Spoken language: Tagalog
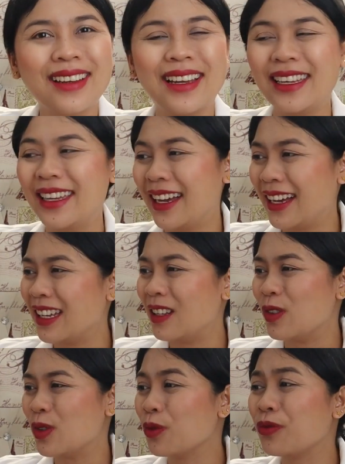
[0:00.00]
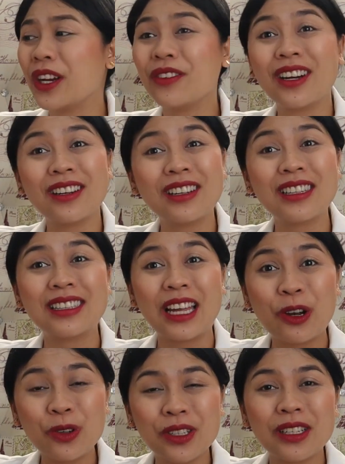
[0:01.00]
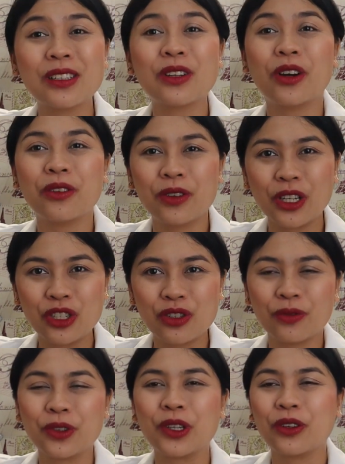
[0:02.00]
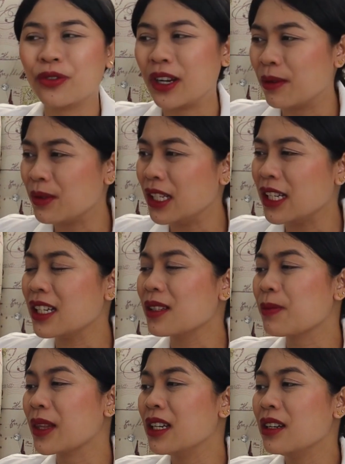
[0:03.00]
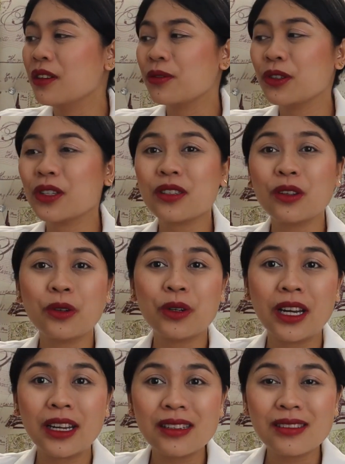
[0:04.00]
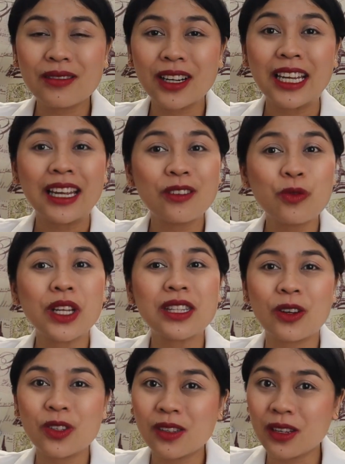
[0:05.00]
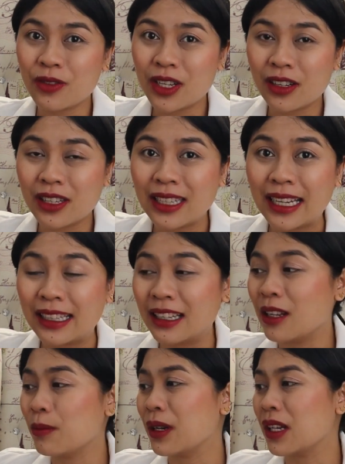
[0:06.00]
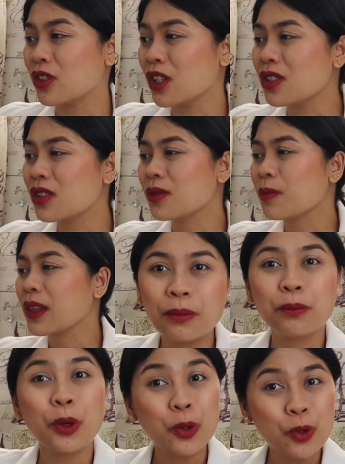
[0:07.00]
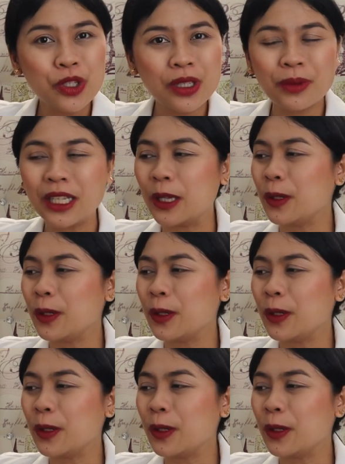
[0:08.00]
Ayan. So, 500,000 coverage for your family for as low as, again, 1,799 pesos. Ang bonus naman